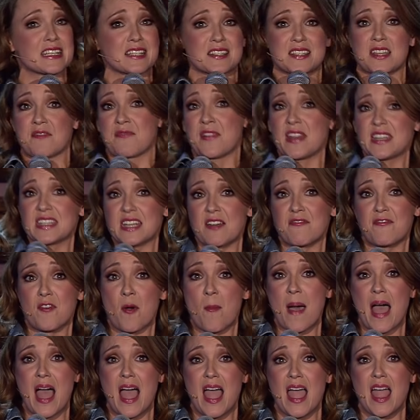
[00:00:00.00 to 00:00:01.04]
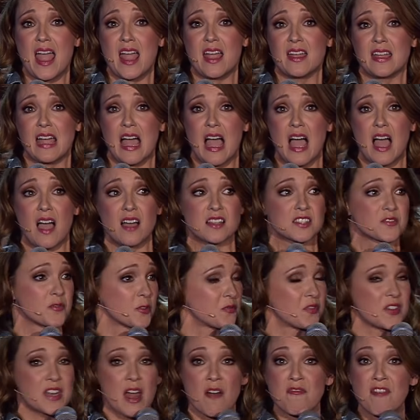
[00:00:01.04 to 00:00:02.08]
ist der Winter vorbei, ja, es wird
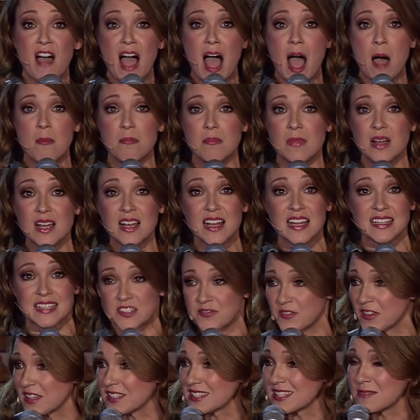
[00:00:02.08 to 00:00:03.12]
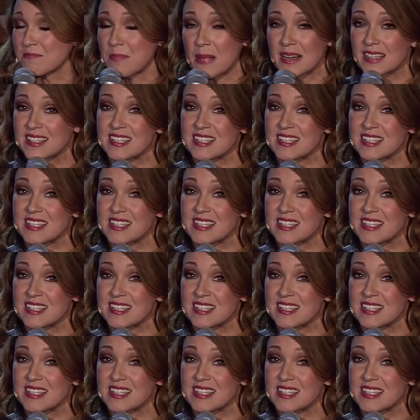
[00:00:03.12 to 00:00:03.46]
wieder warm. Deswegen sieht man